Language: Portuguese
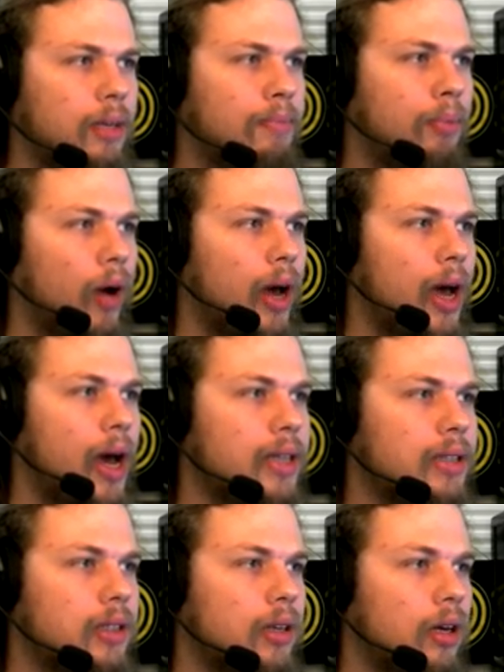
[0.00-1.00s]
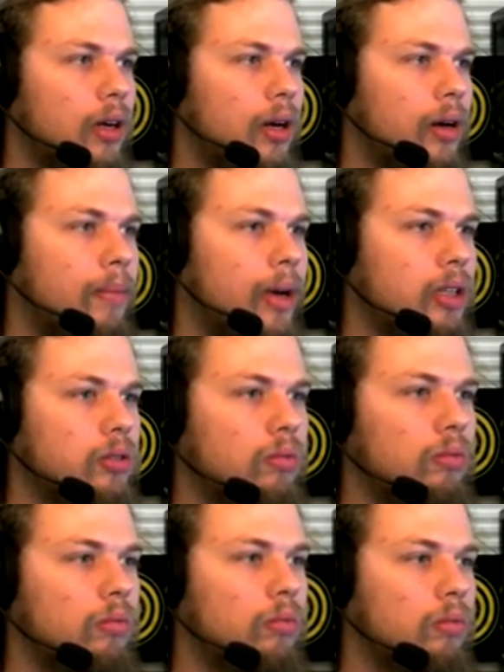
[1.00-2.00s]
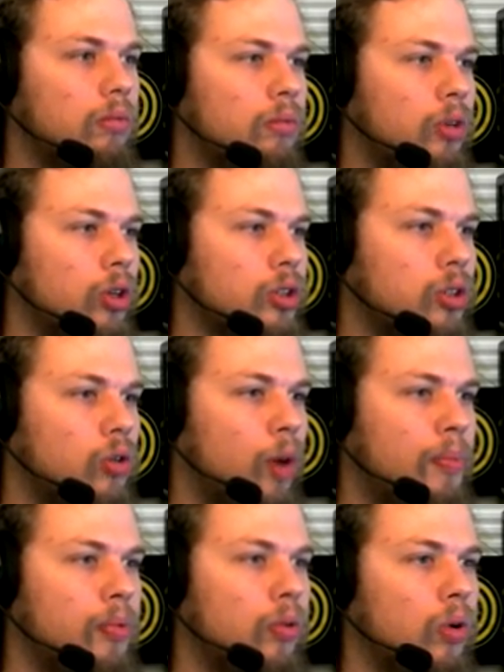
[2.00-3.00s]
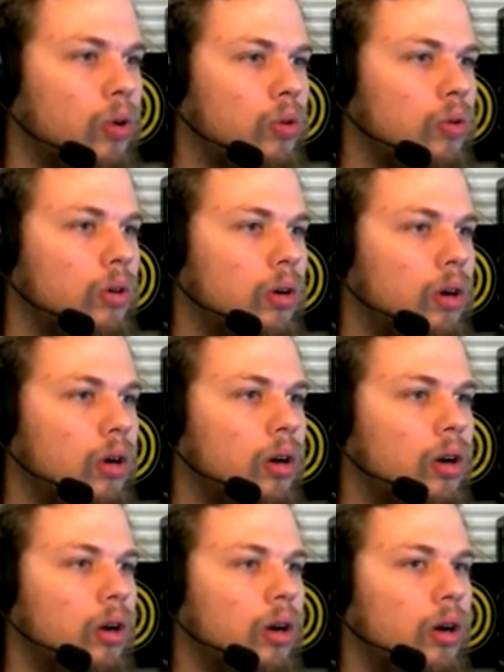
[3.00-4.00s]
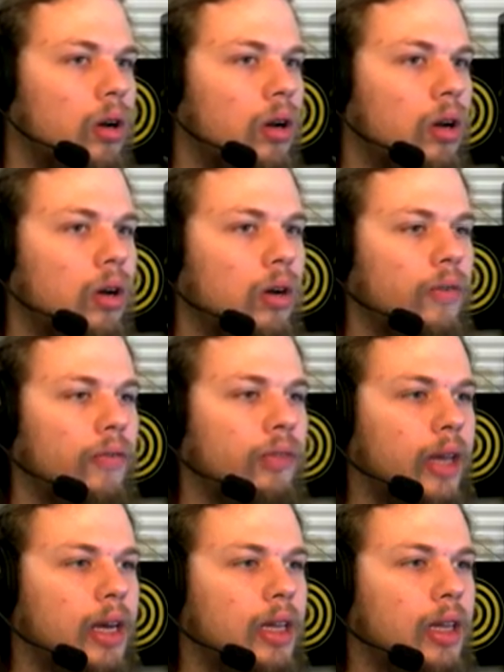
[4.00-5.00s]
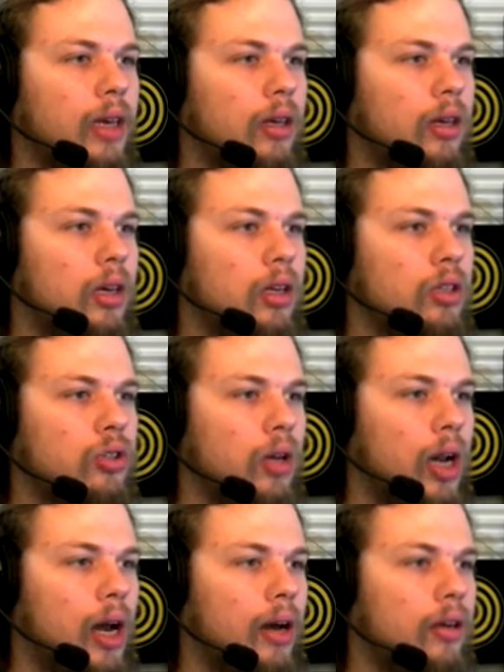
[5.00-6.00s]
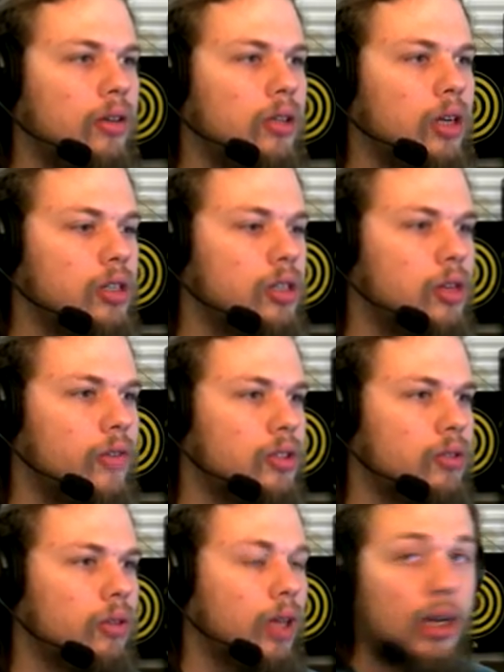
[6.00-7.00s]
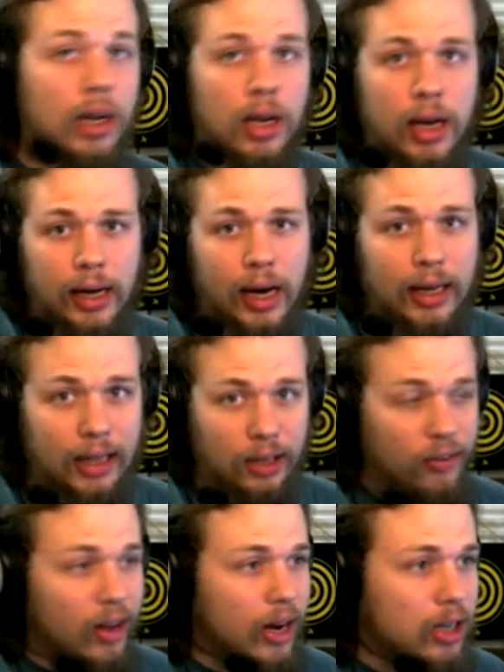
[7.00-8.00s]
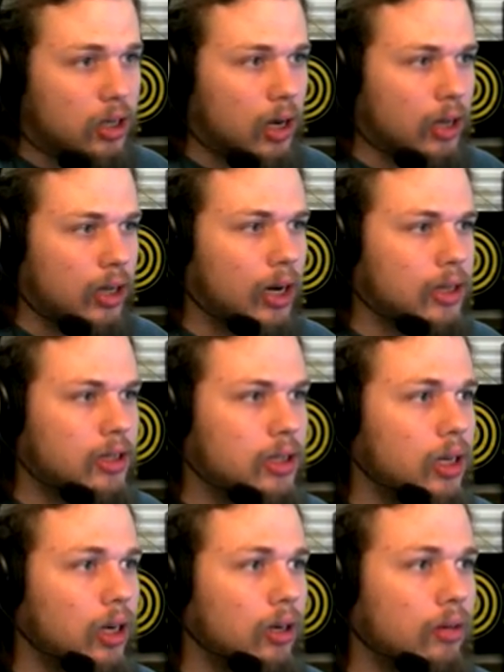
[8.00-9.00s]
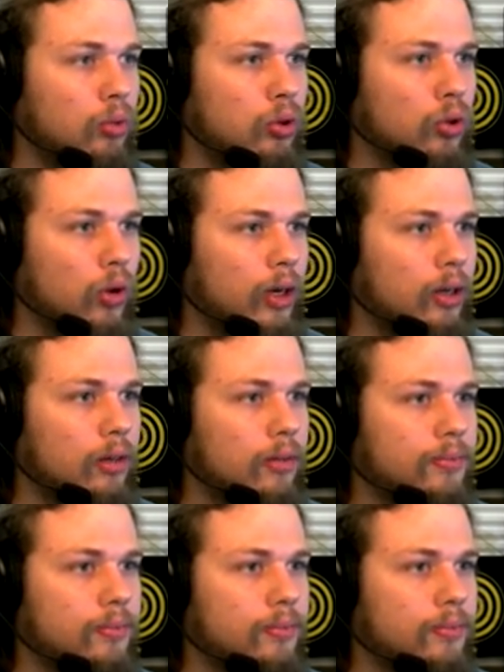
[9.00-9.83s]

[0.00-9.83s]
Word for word: Que porra é essa? Parece um microscópio louco. Não tem item aqui. Deixa eu olhar aqui direitinho, ver se não tem. Cara, tá diferente a delegacia, hein? Mudou, hein?